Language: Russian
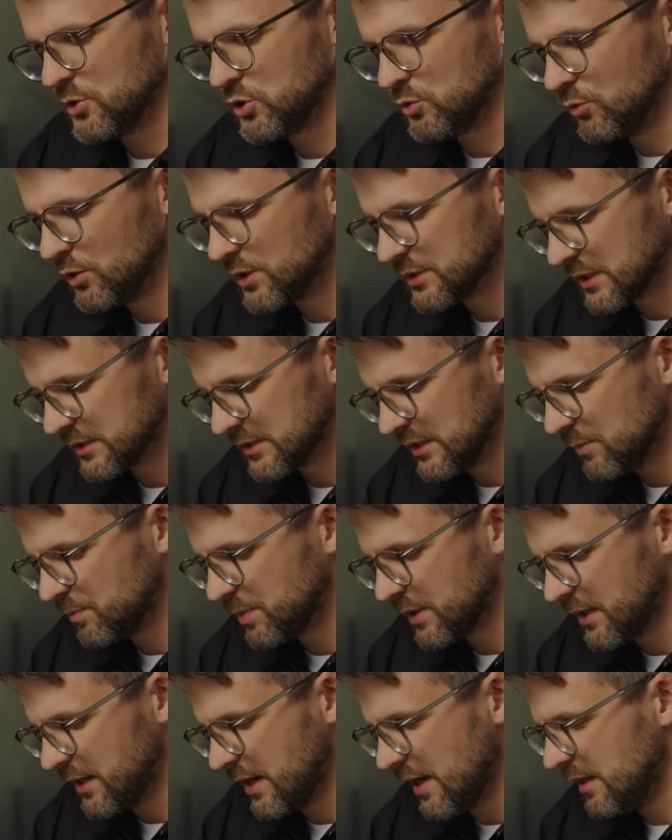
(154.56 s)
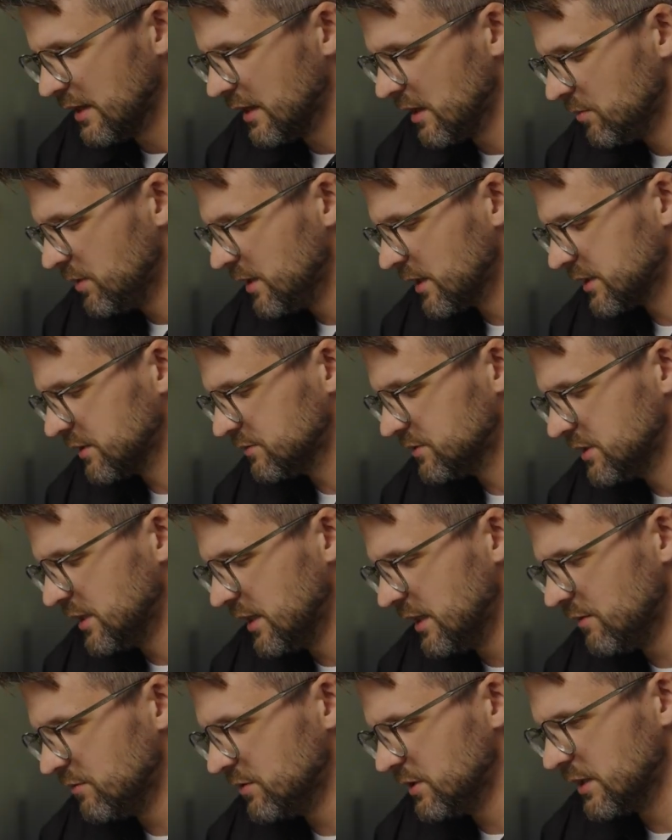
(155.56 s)
почему я рассказал про реальные объекты в
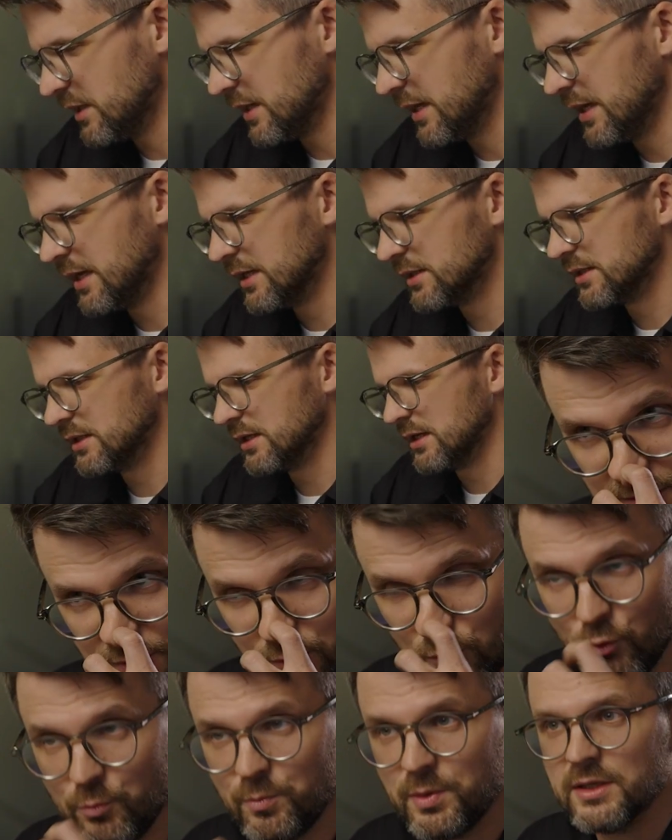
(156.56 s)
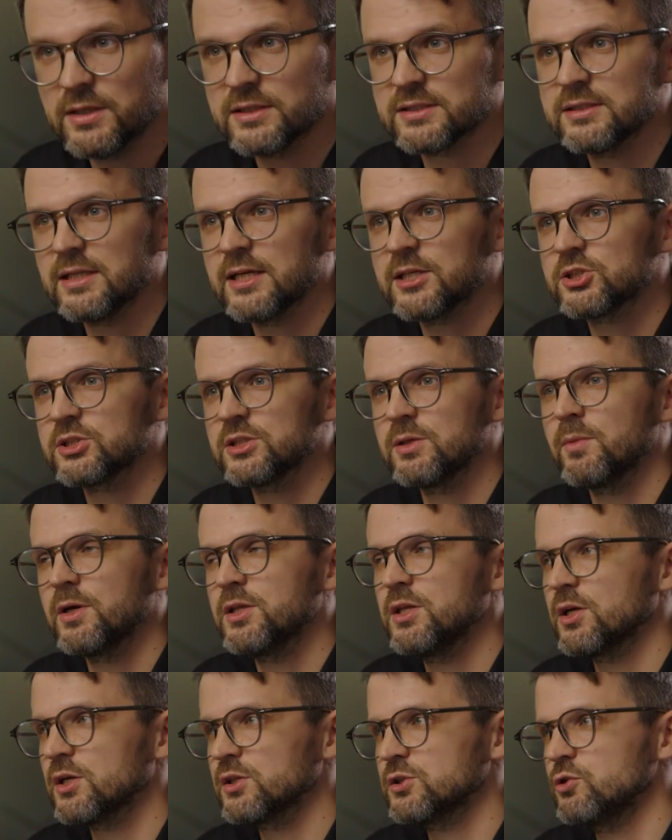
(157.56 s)
деревне, это в купе с нашей
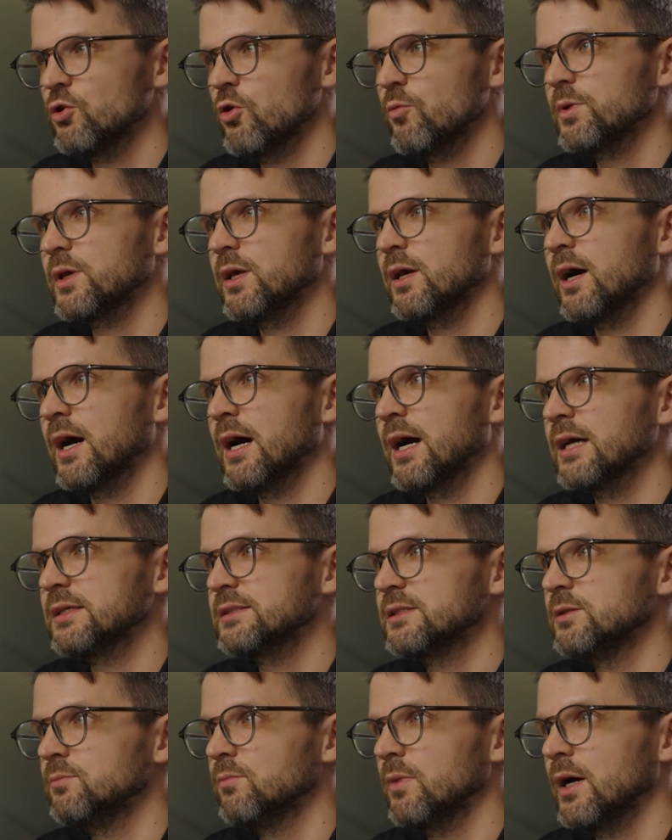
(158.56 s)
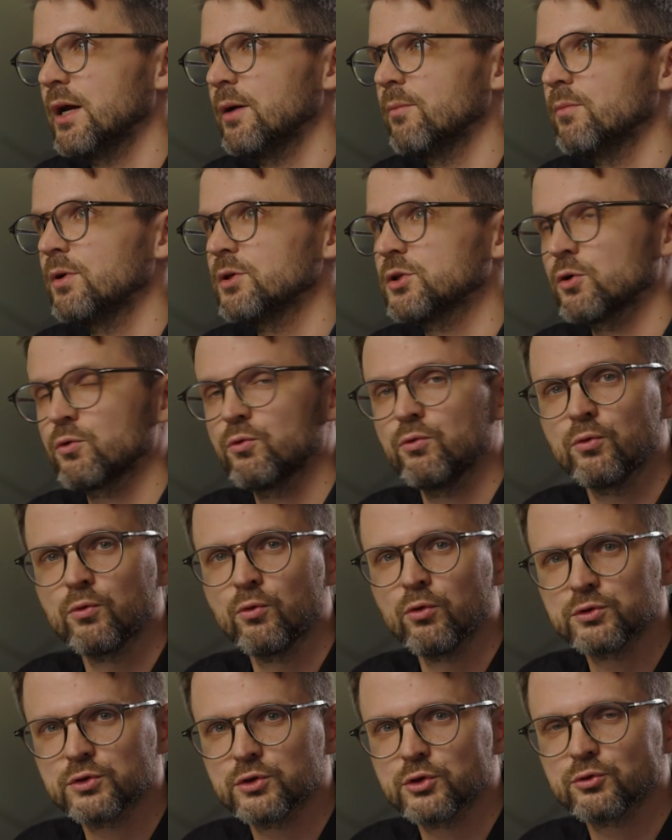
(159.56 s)
манерой съемки, а снимаем мы такую
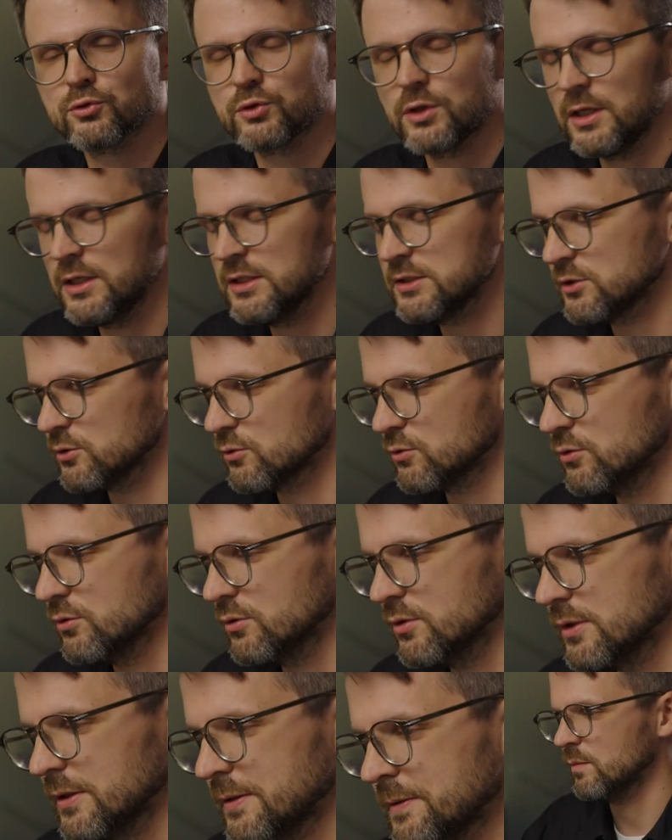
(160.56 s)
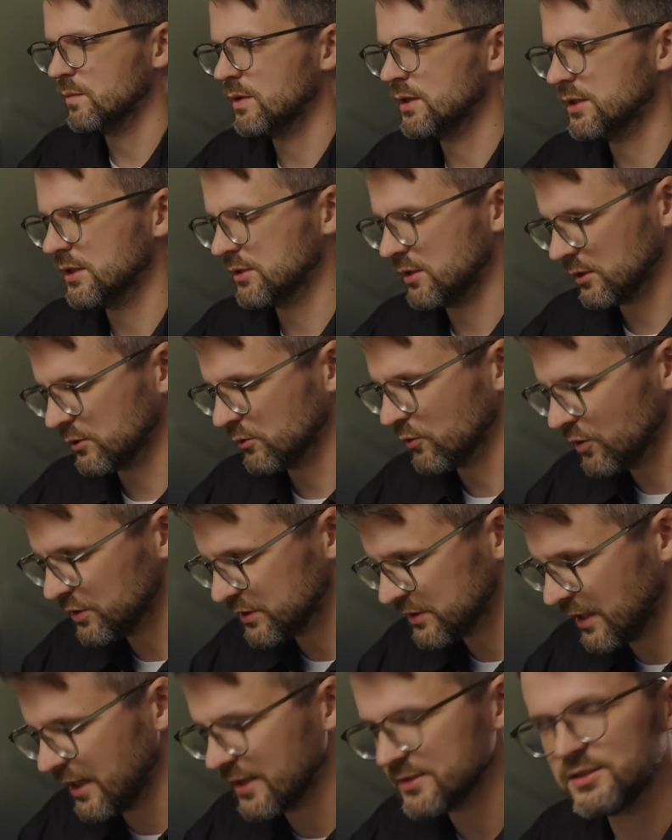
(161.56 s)
гонзу журналистику, мы
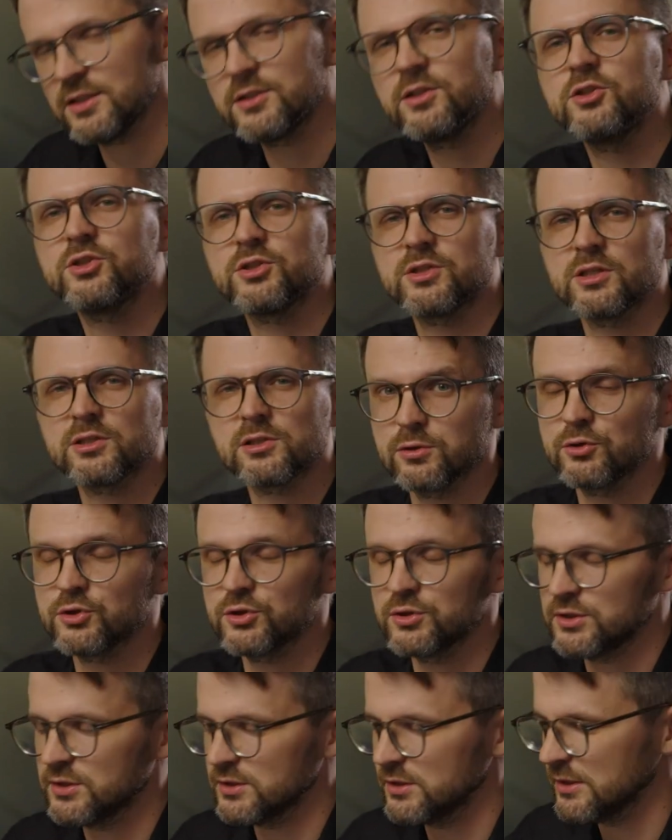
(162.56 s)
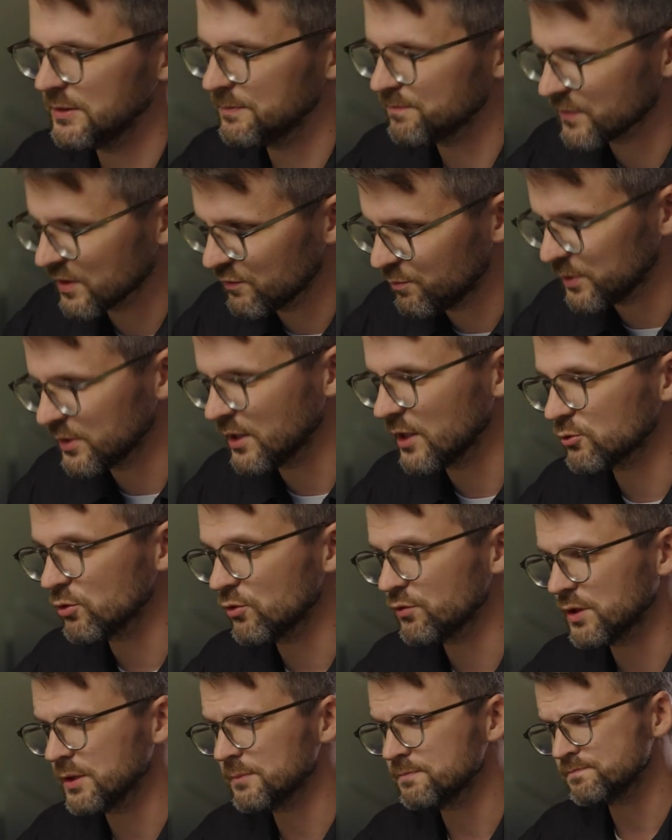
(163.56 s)
натолкнулись на ряд технических сложностей
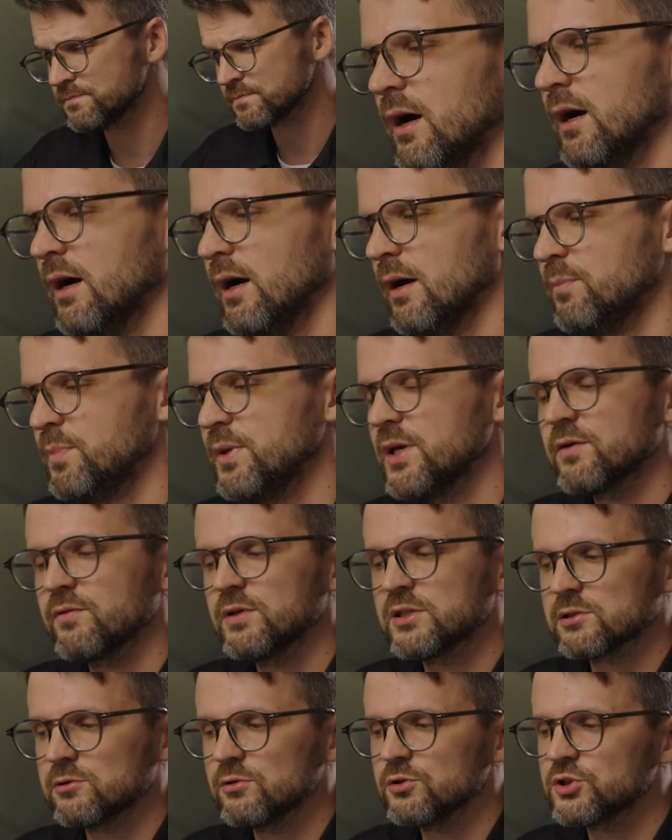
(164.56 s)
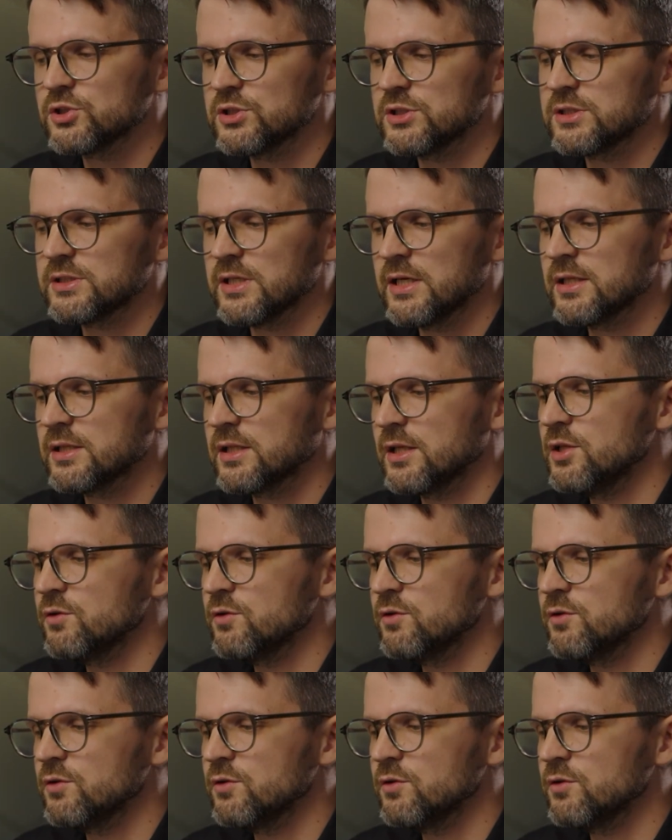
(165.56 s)
подготовки. А первая сложность – это